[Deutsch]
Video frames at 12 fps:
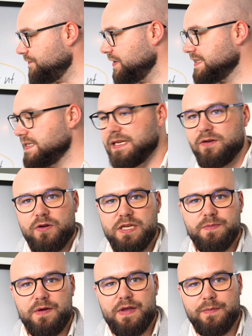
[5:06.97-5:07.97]
wir sind ja noch
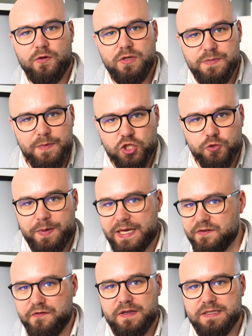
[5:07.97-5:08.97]
nicht mal, wir haben noch nicht mal
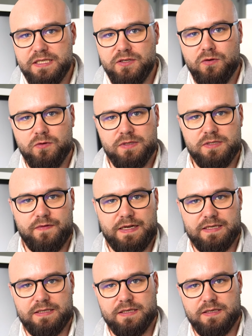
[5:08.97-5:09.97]
Spritversicherung und so
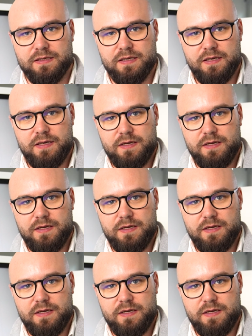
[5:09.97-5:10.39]
weiter drin.